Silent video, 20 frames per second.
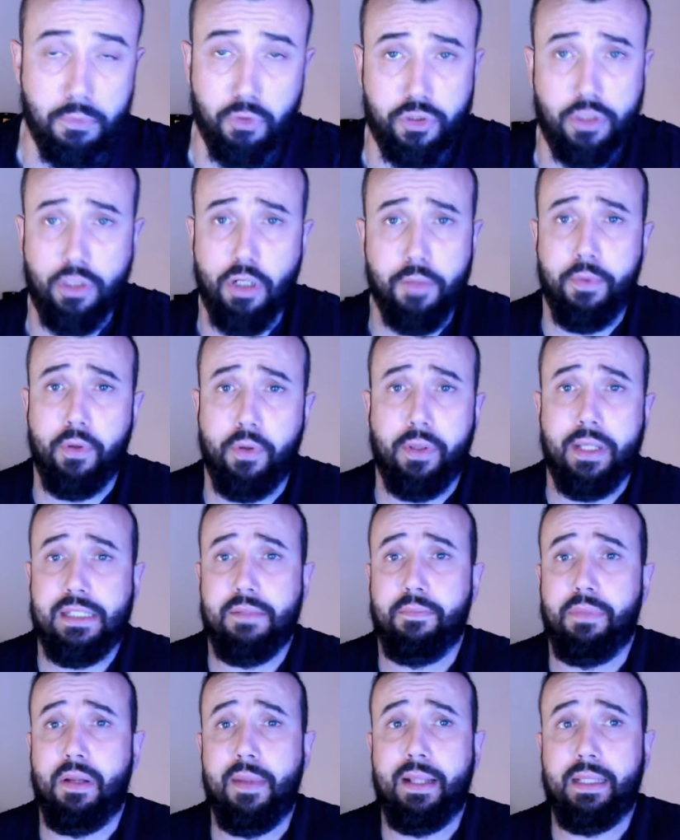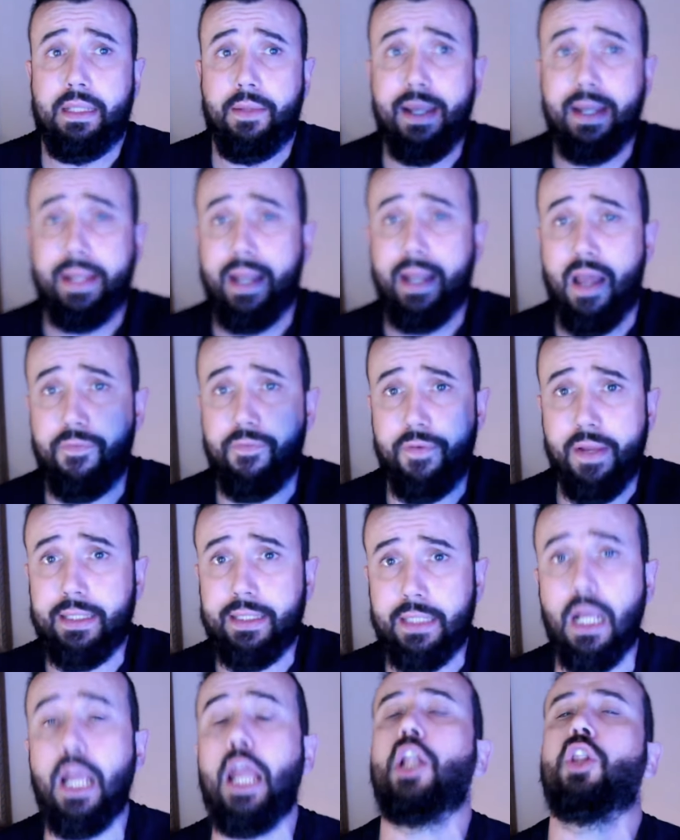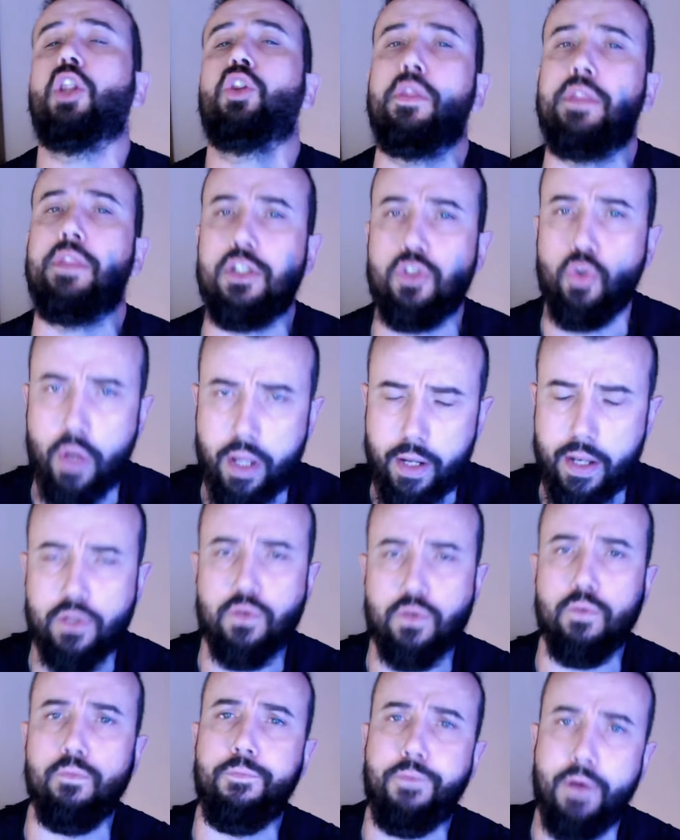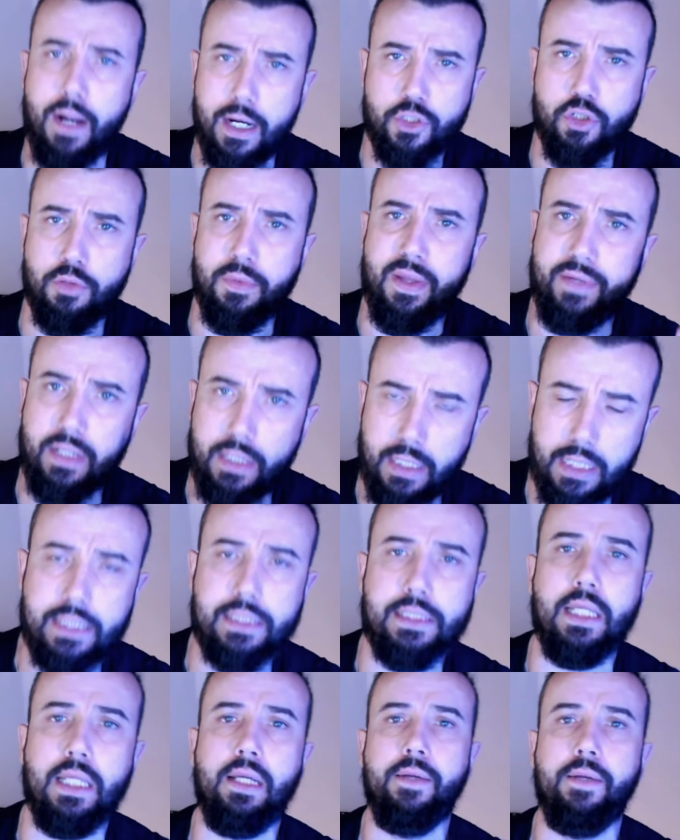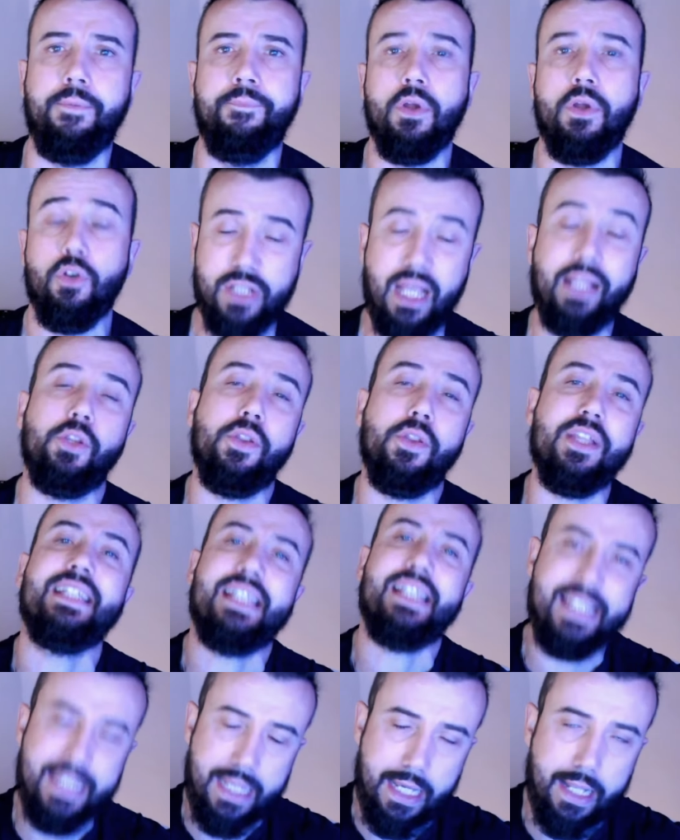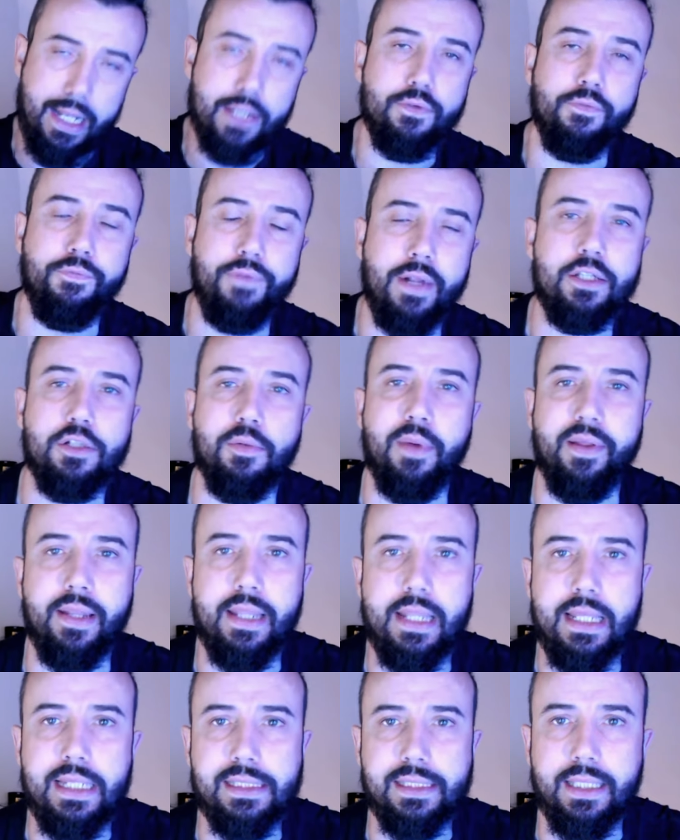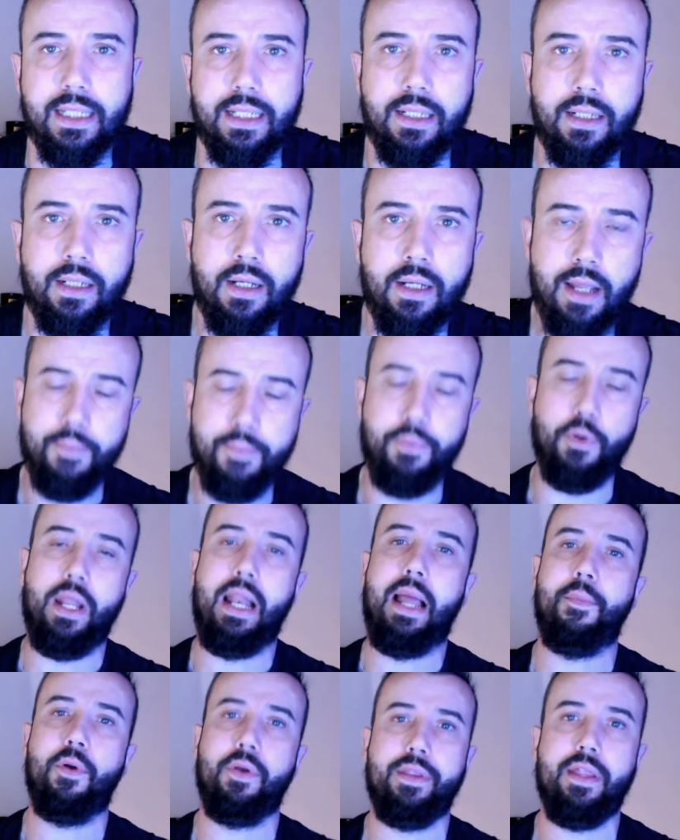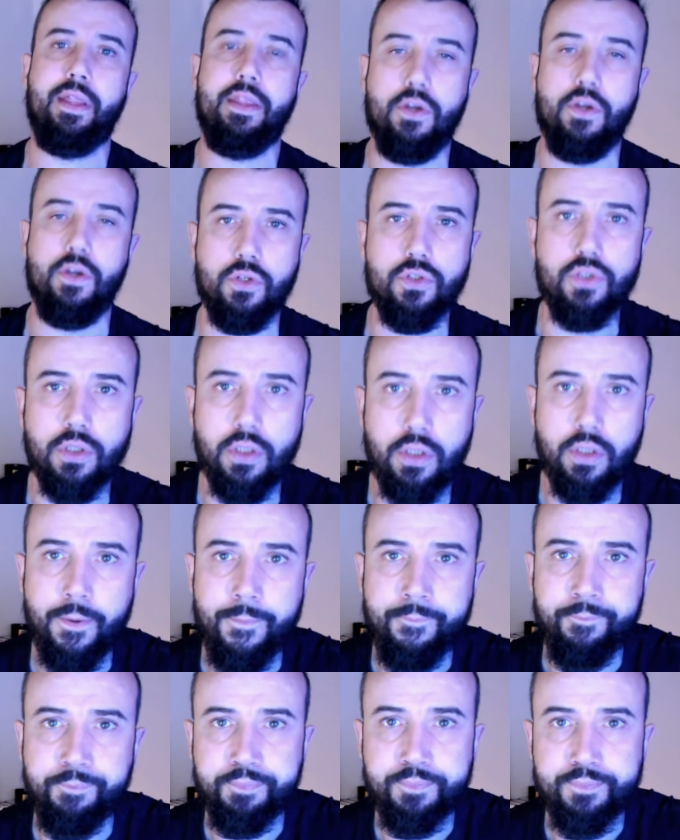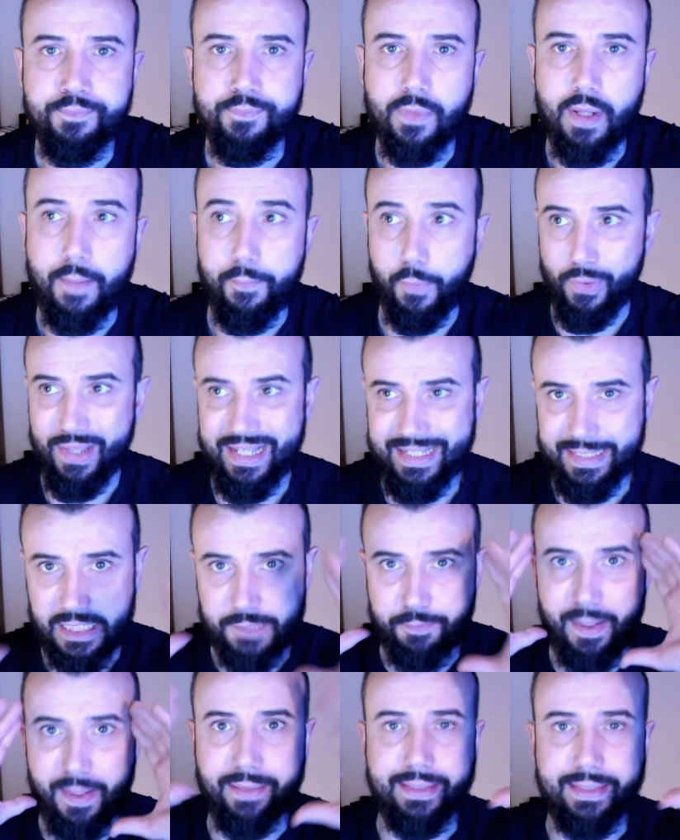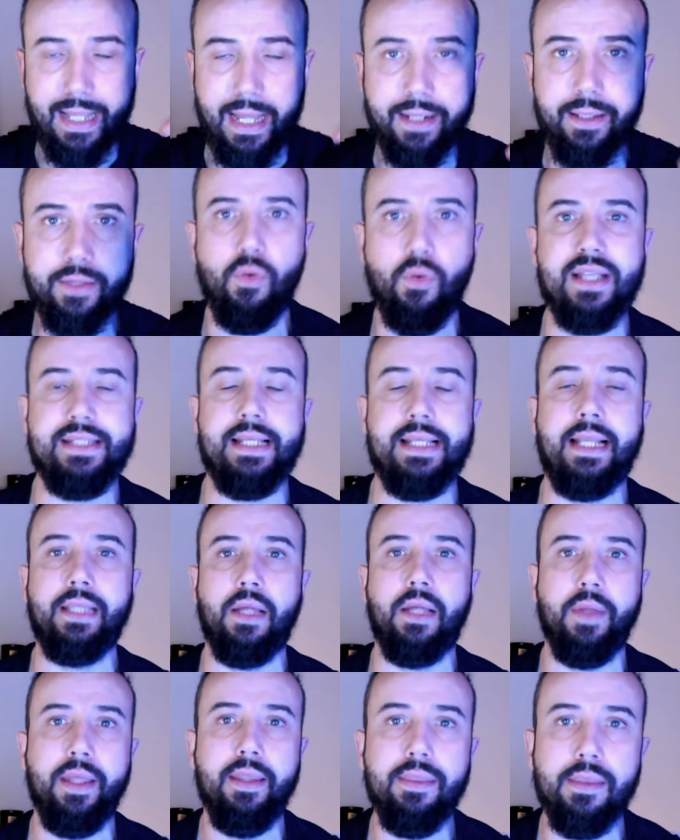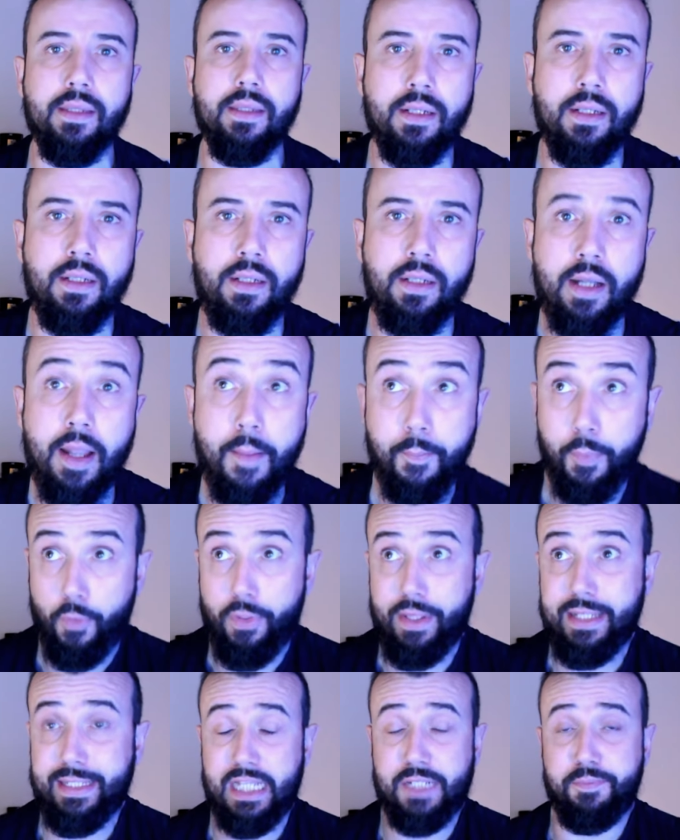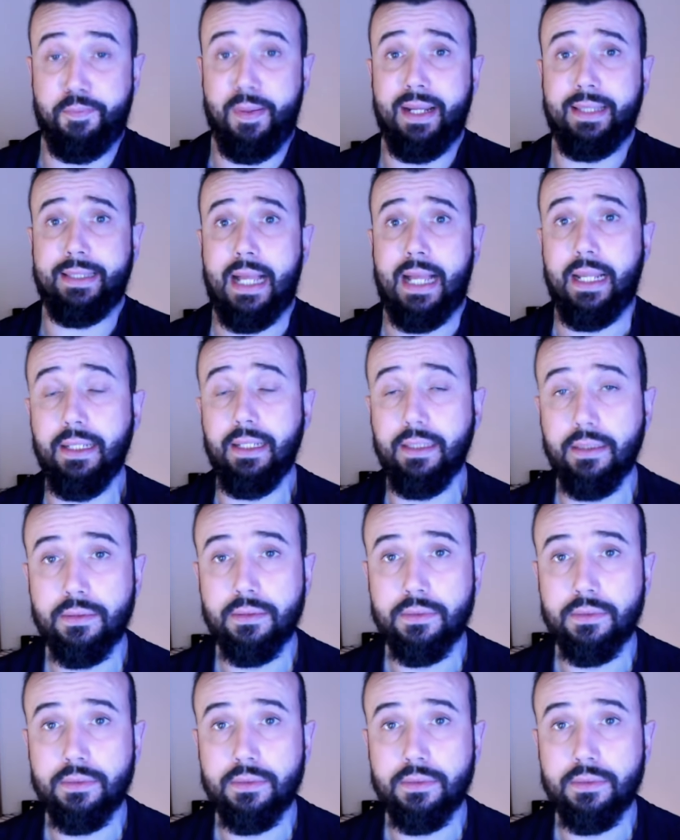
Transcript: sino porque simplemente ven que le afecta, entonces no eres un falso madridista. O sea, entonces si eres un falso madridista, por el amor de Dios, podéis despertar de una santa vez. Podéis despertar.